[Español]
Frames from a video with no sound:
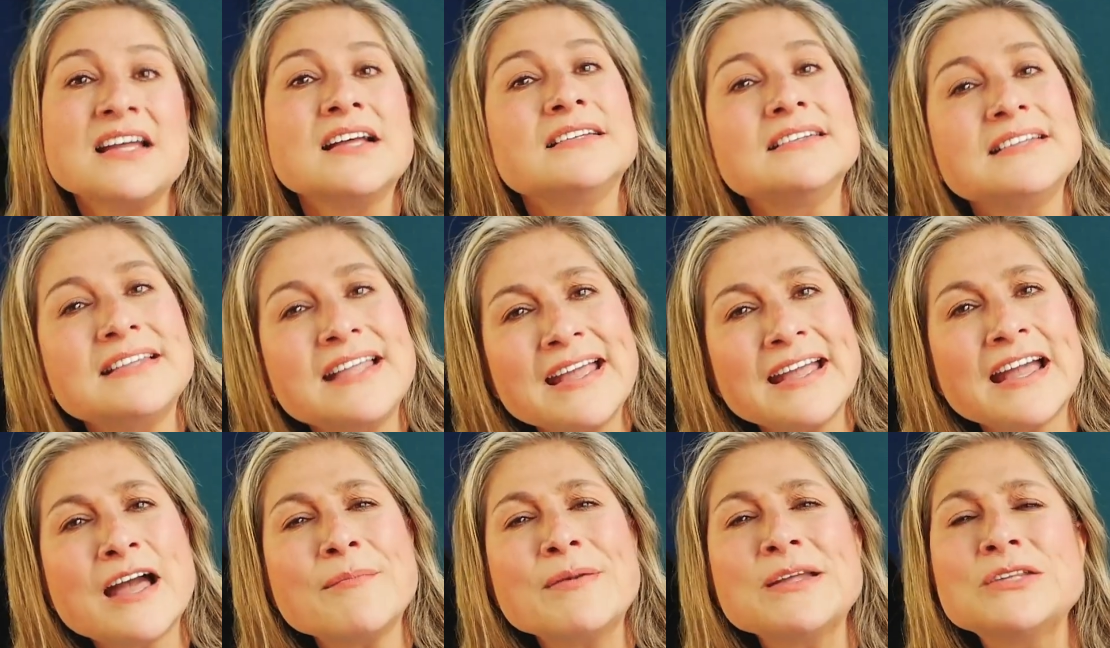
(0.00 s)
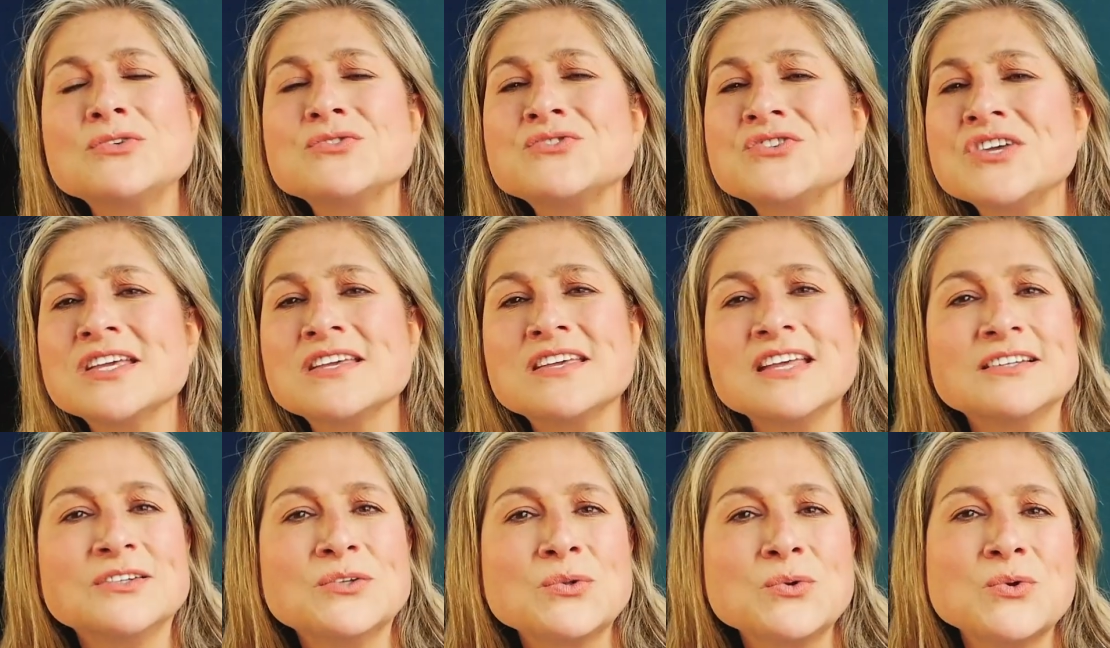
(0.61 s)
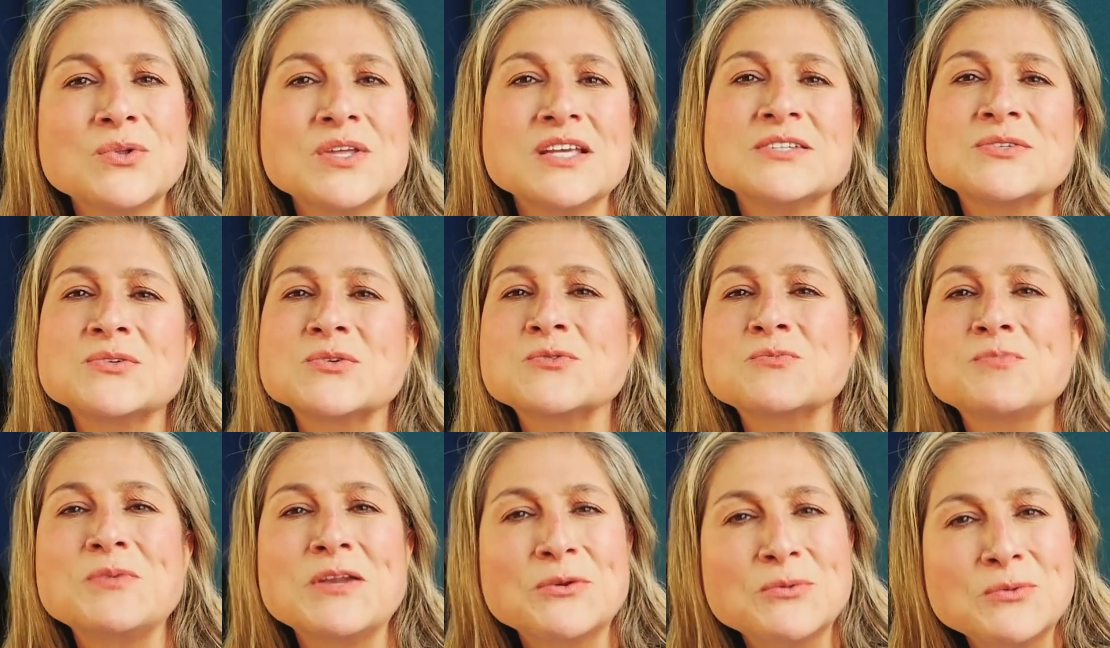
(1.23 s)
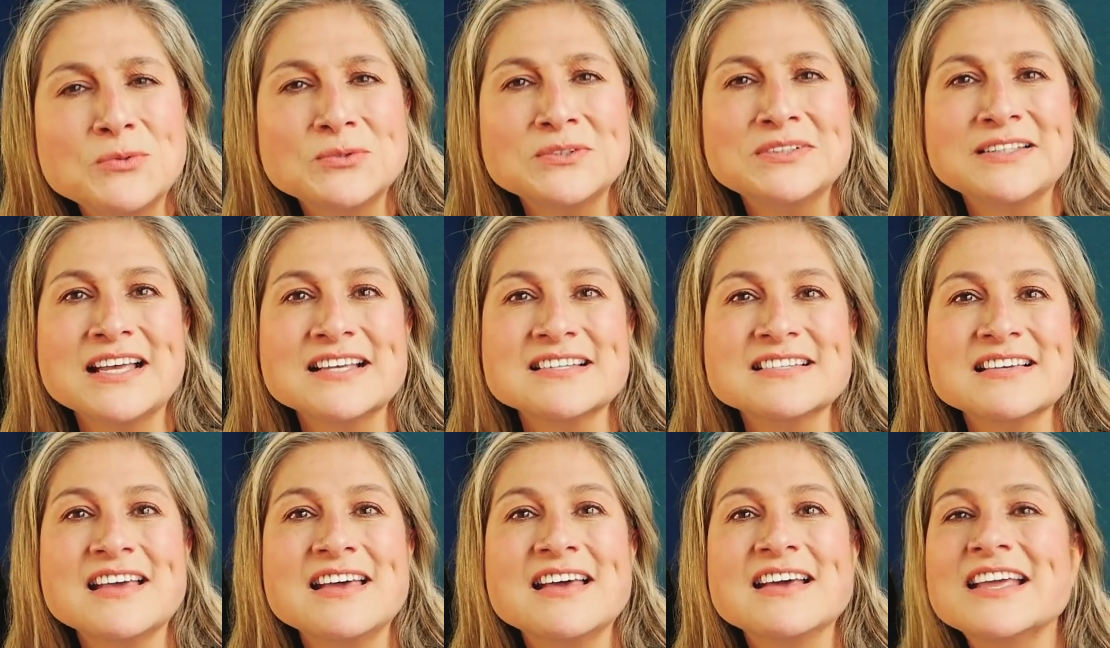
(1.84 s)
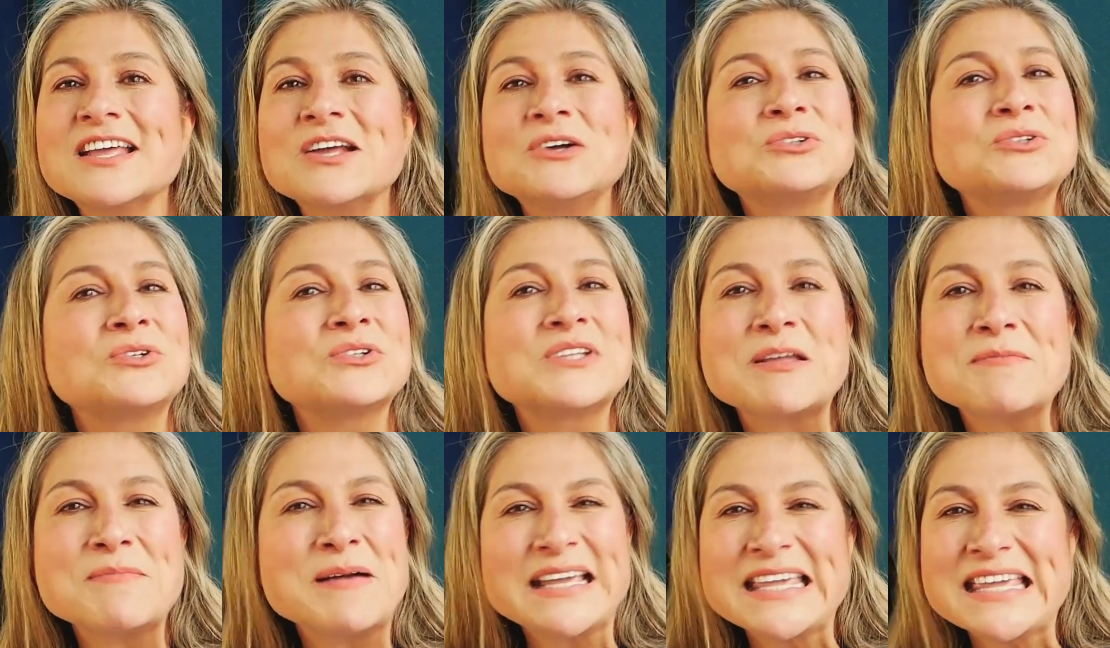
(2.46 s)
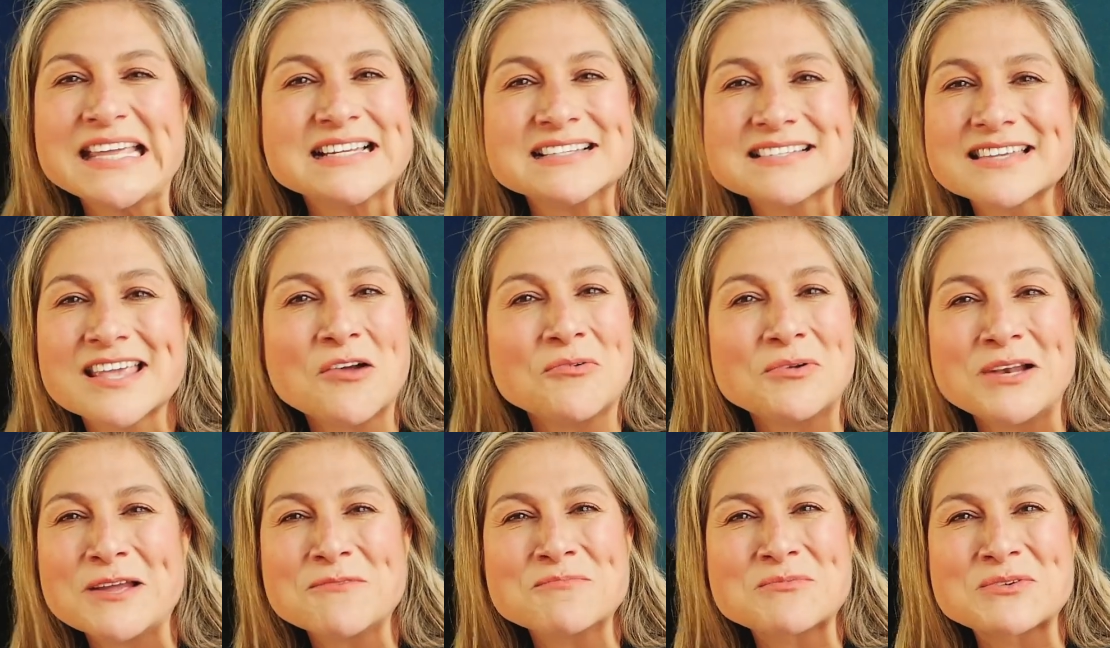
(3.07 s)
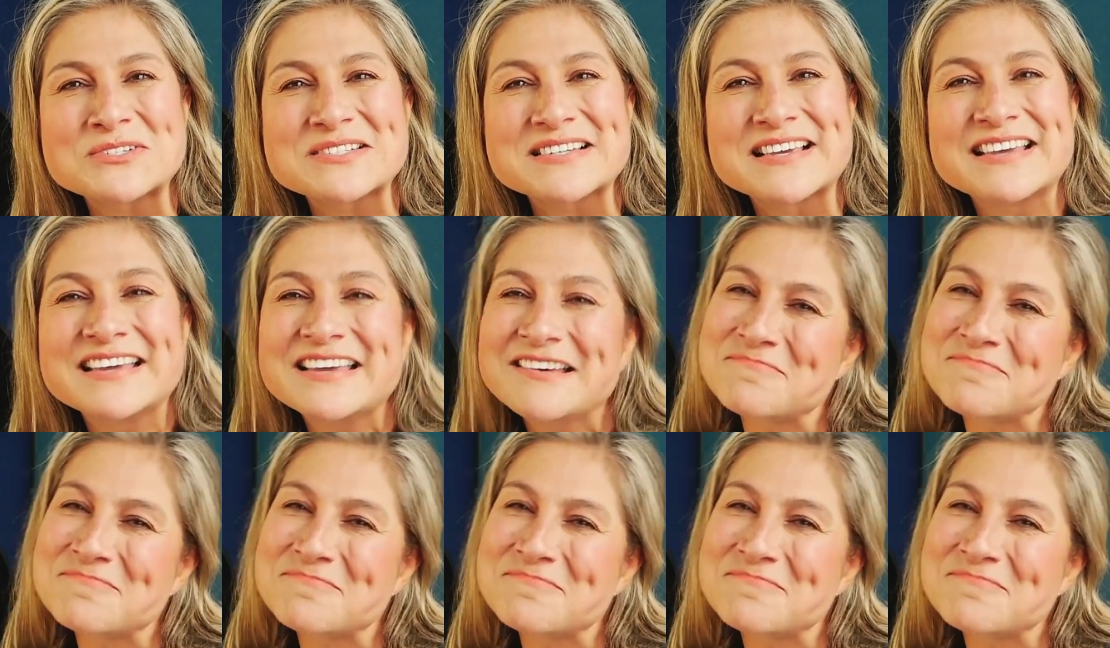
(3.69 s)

Déjame tus inquietudes, tus preguntas, qué otro tema quieres que hablemos.